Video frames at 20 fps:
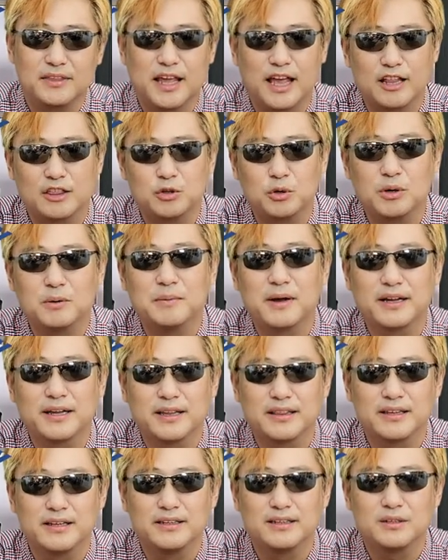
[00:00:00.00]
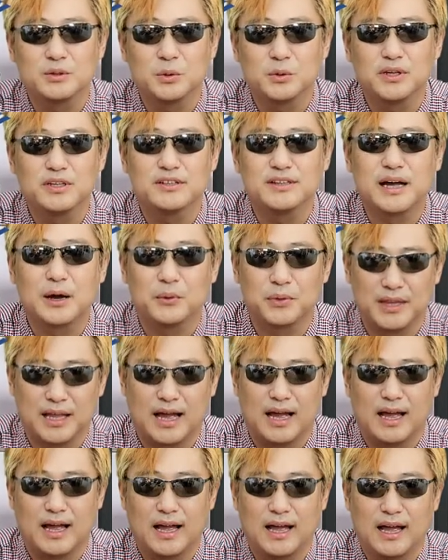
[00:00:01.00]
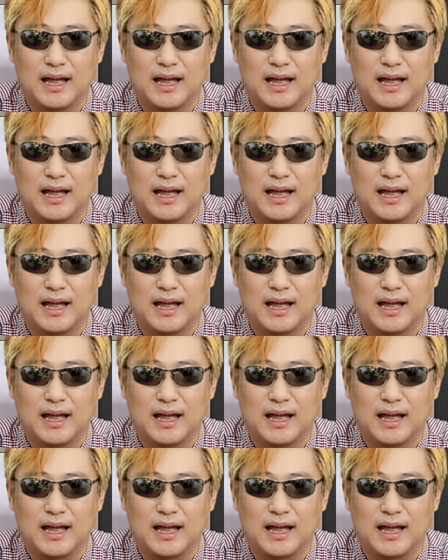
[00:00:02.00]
네트워크 마케팅을 통해서 나온다.